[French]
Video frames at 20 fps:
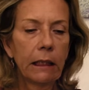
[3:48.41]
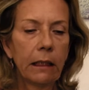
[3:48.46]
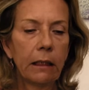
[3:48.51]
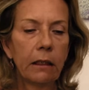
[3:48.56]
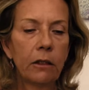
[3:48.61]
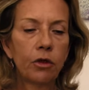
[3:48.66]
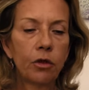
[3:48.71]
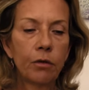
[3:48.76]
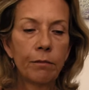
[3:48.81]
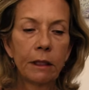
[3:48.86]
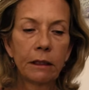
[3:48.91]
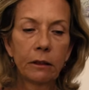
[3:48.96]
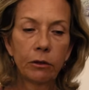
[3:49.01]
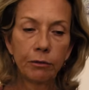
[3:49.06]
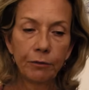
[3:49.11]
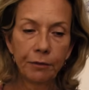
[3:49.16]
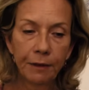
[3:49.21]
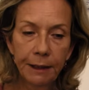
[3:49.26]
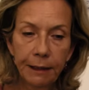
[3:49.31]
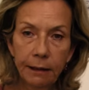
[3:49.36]
Et le chemin
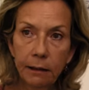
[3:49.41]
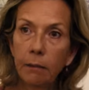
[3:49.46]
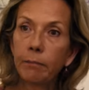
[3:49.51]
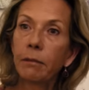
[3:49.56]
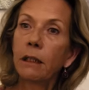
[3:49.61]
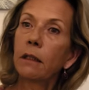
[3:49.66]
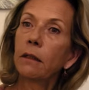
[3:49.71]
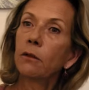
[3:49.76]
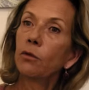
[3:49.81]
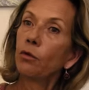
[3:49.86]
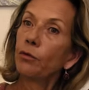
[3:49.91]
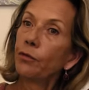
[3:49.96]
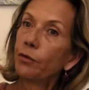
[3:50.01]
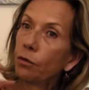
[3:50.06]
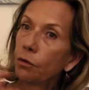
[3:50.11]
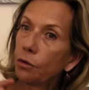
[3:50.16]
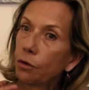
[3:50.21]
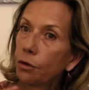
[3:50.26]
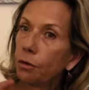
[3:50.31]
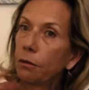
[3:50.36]
soufi, c'est bien de
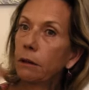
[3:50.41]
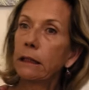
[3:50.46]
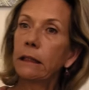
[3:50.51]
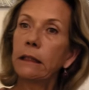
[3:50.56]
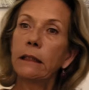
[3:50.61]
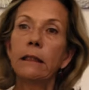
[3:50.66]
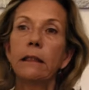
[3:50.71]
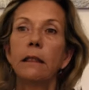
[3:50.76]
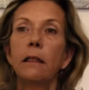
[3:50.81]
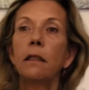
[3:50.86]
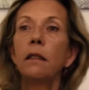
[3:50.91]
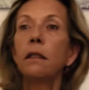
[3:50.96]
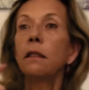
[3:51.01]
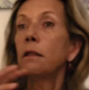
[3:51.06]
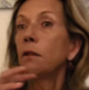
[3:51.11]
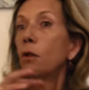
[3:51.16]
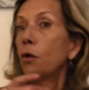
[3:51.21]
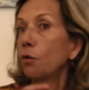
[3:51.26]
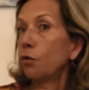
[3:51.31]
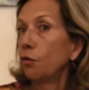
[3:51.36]
fonctionner et
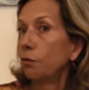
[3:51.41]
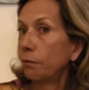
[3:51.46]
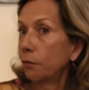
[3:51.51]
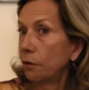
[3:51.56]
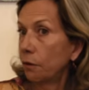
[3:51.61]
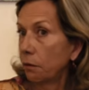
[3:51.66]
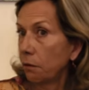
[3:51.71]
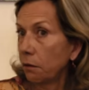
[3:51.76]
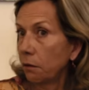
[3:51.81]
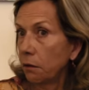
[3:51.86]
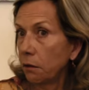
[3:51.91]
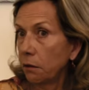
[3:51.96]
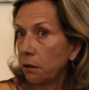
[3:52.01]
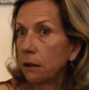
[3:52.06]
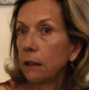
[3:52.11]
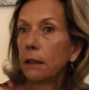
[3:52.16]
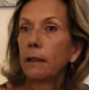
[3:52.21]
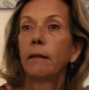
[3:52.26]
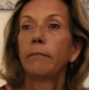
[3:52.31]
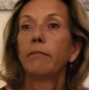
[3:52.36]
dans le monde,
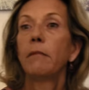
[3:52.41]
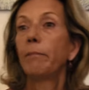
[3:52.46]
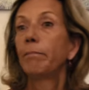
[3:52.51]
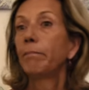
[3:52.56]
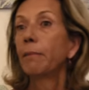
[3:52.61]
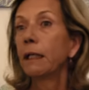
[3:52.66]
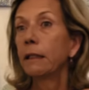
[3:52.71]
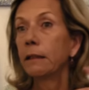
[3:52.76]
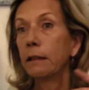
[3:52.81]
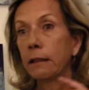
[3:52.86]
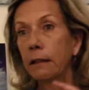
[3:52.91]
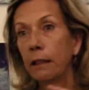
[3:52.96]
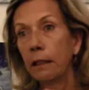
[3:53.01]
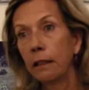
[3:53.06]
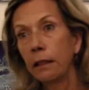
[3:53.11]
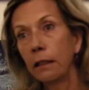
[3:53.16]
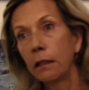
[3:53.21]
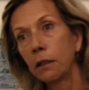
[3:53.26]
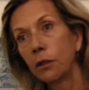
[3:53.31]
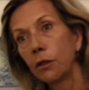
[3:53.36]
mais pas,
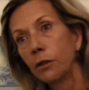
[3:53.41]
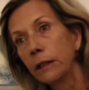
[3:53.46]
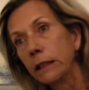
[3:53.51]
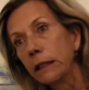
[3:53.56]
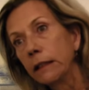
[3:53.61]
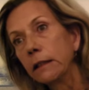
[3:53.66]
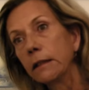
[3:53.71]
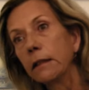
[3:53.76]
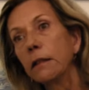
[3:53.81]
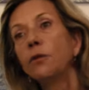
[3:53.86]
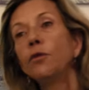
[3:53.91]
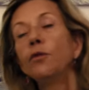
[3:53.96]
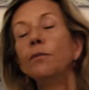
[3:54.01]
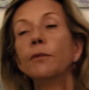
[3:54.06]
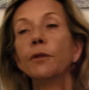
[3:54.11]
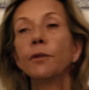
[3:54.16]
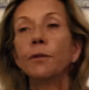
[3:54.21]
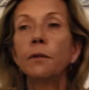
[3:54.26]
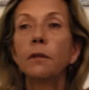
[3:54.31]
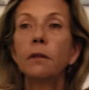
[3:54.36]
déconnecter déconnecté du
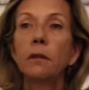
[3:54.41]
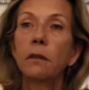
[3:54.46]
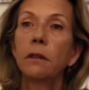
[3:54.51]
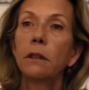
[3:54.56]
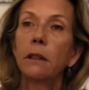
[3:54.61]
monde.